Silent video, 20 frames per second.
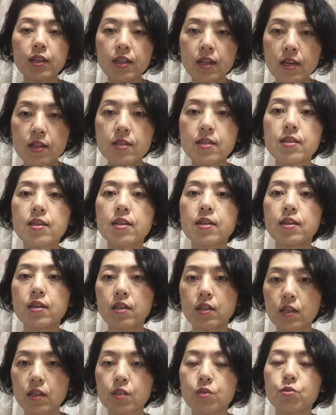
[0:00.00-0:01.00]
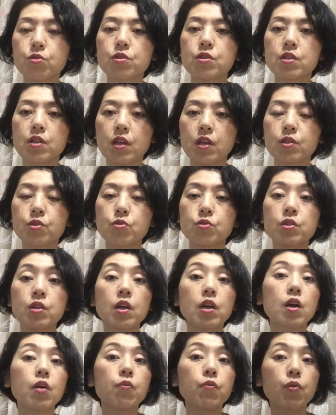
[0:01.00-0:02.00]
男性がリードして女
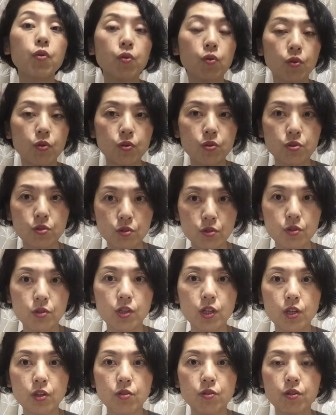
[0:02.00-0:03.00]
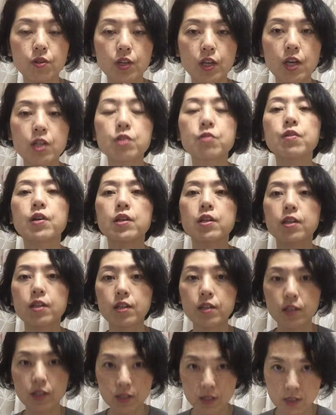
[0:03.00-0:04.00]
性がフォローをするっていう役割
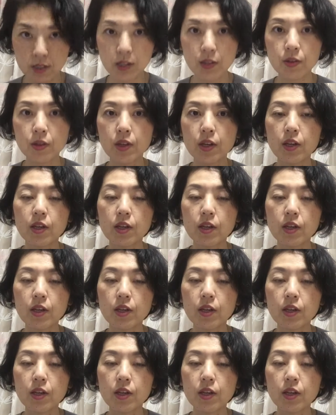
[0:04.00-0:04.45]
なんですね。